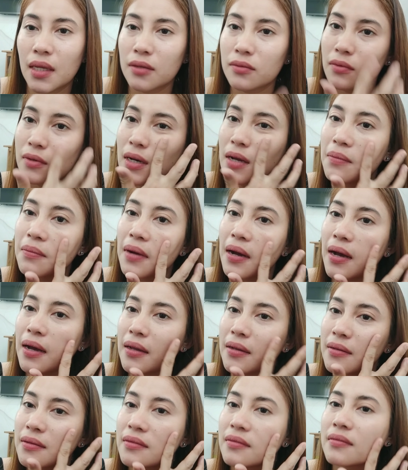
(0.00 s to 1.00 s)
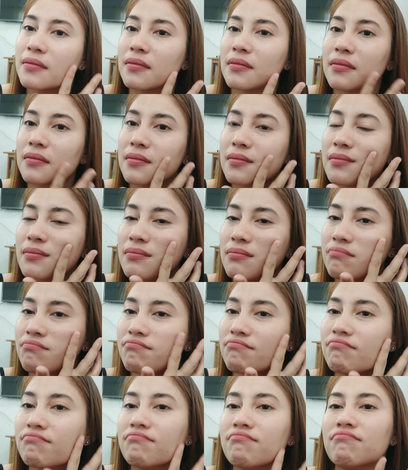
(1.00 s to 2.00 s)
Ito naman,
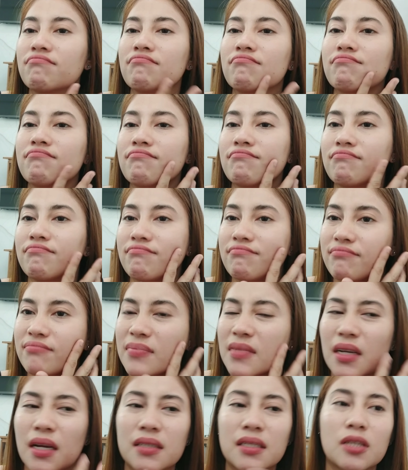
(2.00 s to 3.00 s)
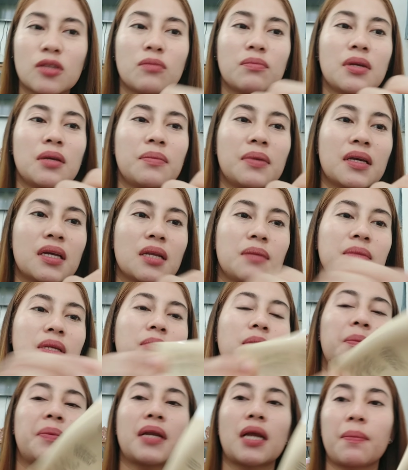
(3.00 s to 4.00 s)
hmm, kasi itong BB cream,
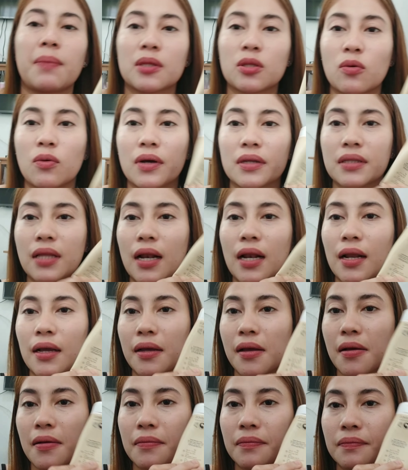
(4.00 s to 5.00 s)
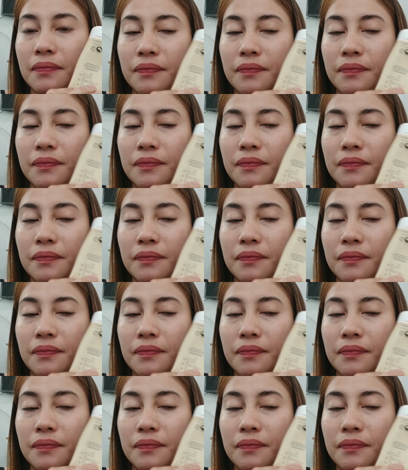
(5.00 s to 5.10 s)
di ba, pinapatungan talaga.